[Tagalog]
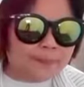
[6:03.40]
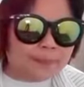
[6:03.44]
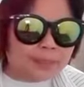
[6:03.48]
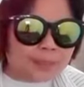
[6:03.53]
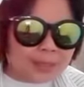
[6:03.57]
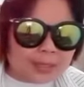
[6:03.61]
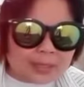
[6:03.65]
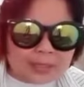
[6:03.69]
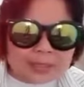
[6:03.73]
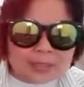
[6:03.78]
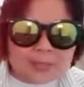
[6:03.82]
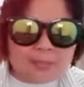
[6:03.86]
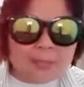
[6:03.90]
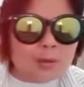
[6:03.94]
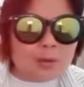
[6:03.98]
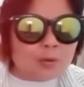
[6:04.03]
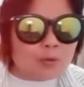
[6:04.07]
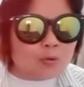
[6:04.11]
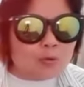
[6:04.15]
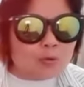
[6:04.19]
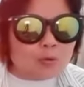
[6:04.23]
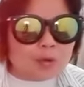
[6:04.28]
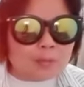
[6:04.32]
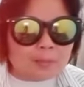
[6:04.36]
Kasi
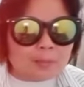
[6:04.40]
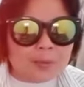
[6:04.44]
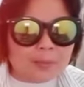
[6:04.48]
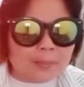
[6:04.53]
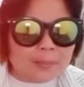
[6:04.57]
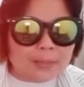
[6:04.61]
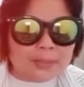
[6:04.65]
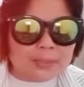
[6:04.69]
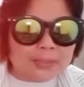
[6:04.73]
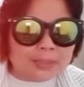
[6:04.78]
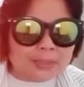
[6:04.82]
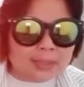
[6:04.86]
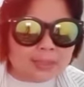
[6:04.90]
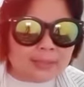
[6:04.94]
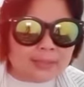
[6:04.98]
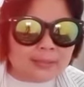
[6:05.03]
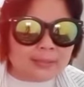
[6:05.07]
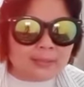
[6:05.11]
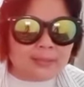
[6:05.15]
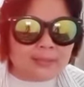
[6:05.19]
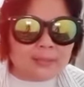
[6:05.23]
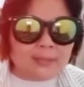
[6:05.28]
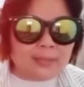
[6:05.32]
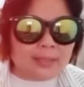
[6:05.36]
marunong ka magbis ng
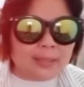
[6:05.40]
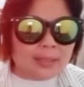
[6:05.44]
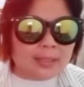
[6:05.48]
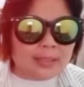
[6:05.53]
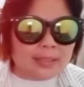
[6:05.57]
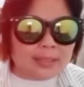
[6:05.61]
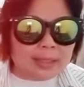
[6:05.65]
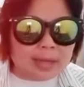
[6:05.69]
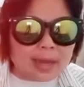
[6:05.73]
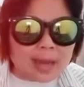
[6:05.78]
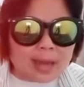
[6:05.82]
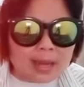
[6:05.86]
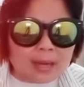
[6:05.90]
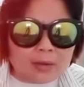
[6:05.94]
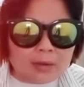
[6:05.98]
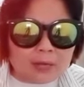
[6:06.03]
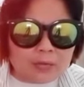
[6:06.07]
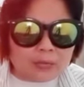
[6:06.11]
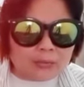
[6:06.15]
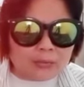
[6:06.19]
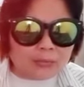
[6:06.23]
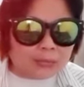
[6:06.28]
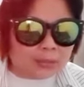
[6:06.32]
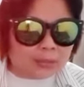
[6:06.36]
isang
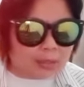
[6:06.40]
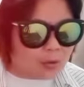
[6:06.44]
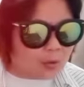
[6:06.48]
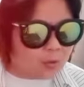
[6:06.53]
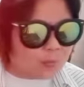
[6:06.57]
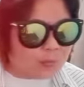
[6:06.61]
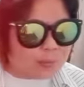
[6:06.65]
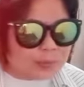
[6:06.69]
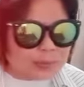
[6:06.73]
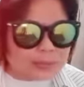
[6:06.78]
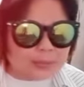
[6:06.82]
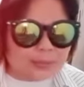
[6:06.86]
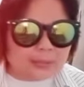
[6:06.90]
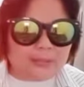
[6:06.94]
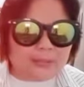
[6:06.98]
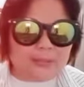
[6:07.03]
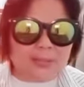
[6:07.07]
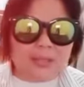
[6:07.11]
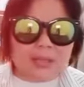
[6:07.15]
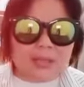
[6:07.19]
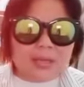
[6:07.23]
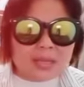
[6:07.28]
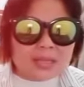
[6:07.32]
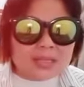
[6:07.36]
araw, dalawang bisis.
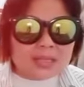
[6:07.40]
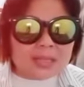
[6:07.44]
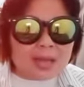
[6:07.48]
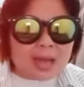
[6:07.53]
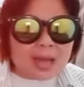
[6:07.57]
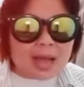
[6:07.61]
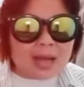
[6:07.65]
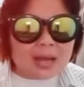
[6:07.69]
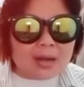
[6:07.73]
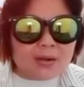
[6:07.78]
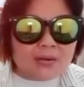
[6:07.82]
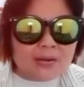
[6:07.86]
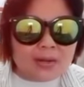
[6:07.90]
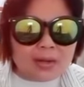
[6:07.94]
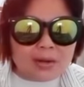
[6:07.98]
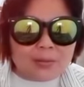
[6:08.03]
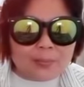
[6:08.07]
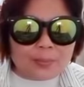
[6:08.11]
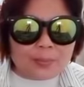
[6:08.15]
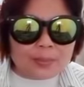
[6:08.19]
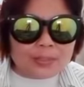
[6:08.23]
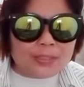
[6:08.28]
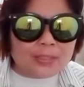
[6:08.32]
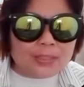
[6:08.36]
Isang araw,
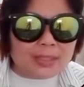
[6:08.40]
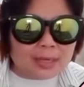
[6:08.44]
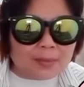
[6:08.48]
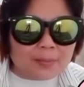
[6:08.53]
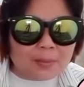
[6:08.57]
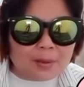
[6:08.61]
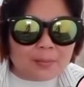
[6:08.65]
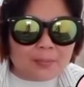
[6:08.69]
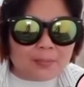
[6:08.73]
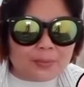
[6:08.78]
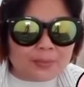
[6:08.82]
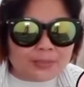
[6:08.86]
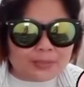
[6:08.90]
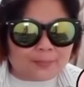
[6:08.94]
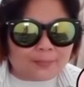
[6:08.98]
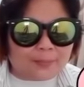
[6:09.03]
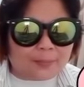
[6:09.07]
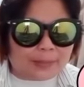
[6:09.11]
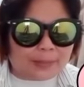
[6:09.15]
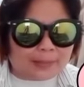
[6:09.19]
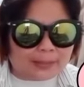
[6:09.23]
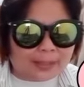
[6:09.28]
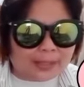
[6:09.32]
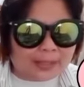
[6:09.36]
dalawang bisis ka lang magbis ng
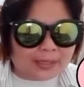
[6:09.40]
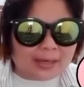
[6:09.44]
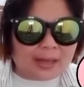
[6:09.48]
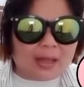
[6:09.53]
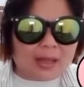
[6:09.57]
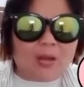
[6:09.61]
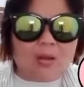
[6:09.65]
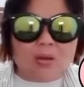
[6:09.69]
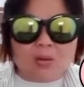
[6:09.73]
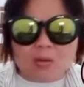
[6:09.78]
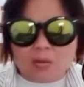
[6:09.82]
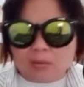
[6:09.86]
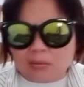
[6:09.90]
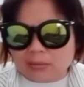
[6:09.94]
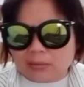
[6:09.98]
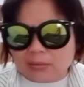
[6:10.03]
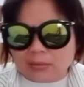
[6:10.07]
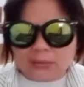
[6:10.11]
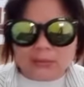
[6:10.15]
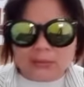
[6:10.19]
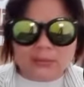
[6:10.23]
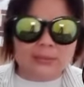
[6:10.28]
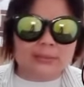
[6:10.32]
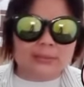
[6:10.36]
panty. Nako!
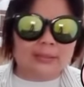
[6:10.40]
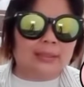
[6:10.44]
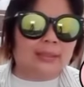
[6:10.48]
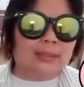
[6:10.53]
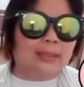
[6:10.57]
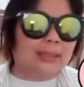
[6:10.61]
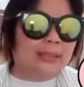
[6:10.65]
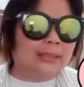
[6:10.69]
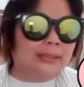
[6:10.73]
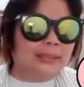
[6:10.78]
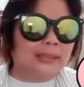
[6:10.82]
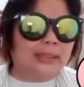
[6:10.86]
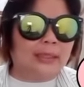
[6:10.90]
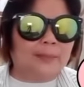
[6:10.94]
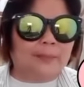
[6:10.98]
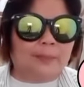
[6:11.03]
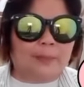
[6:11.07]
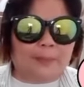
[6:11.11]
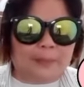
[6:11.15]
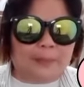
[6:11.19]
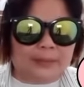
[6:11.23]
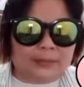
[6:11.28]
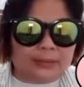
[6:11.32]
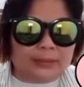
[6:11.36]
Talagang hindi ka
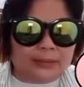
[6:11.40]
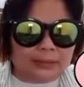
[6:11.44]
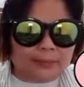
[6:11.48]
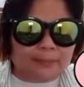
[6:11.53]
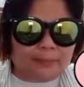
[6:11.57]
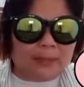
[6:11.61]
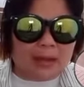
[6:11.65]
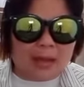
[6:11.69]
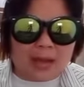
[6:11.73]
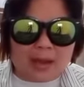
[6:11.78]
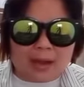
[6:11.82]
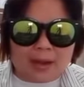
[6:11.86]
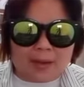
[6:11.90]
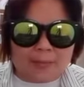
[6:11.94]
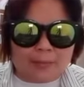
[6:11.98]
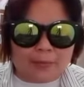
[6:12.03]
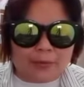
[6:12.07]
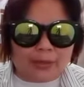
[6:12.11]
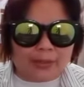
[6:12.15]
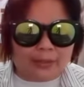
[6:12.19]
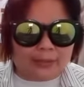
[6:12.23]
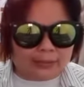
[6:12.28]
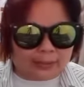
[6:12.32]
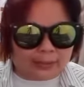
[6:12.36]
papansin,
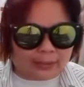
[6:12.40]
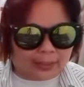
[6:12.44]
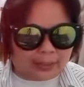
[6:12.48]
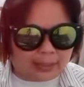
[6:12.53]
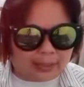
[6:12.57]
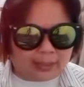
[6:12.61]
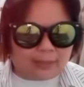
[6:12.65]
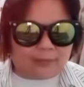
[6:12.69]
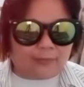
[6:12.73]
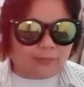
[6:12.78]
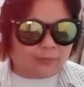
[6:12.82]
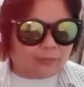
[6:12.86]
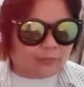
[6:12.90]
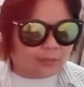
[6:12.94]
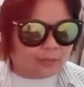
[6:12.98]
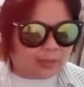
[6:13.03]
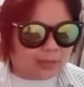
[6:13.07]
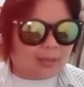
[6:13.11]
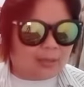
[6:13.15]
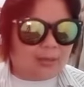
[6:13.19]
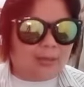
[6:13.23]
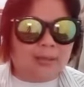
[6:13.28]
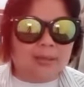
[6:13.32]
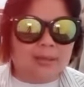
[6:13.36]
mangangamoy ka talaga yan, Duna.
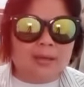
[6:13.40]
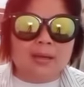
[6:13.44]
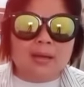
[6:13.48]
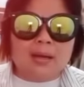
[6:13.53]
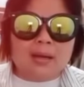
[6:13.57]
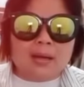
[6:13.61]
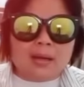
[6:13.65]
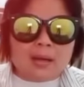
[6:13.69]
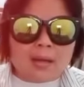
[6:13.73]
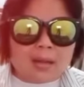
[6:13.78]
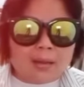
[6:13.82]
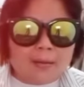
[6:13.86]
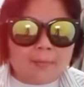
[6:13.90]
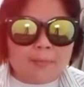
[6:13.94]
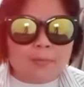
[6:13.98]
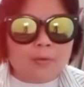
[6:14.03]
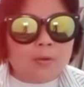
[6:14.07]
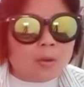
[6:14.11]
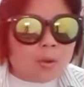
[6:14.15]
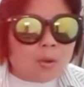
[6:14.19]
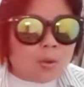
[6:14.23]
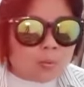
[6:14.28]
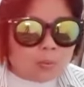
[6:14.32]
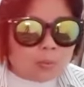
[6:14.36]
Alam mo,
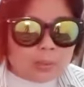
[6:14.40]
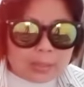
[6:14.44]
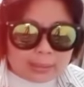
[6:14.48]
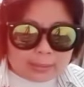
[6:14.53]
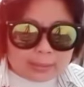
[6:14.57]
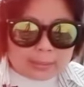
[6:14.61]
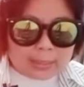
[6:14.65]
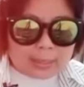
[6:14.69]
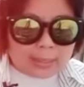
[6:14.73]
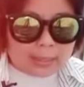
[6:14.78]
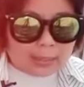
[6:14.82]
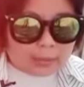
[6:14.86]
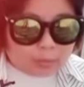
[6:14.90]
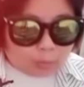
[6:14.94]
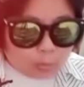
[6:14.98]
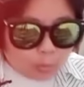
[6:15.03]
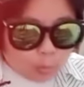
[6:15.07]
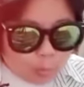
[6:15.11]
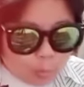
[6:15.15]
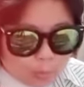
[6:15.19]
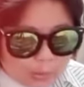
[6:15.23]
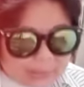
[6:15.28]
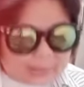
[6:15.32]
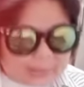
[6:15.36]
wala talaga ng
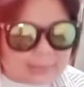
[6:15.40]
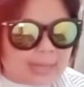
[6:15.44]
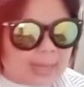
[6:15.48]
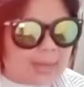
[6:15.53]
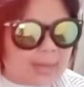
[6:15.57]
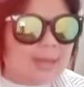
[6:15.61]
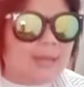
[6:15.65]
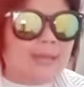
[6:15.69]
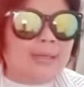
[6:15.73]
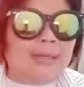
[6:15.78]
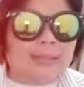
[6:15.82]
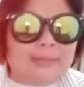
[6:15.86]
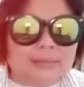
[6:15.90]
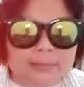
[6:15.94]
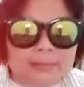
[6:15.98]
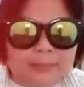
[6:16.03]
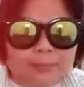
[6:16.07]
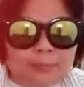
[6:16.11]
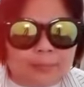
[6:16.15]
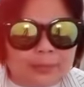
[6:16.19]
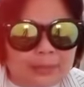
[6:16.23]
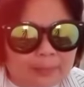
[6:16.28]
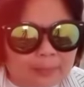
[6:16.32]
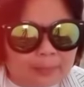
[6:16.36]
kwenta ang
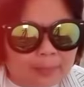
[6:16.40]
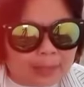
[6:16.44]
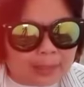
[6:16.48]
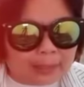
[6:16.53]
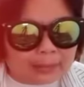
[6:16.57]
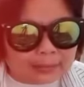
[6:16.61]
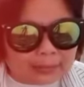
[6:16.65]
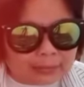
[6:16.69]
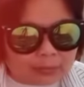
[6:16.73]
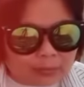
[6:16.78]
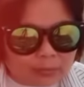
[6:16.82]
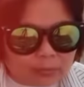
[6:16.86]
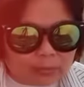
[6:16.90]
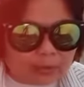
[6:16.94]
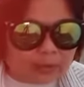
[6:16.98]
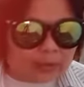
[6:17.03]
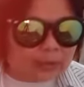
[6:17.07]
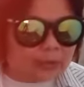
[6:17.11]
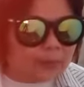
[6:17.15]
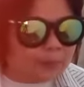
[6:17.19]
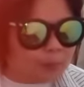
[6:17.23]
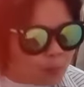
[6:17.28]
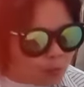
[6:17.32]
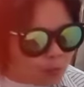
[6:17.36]
ating binablog dito.
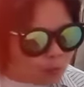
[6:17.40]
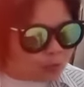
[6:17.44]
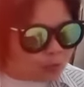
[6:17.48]
Kasi puro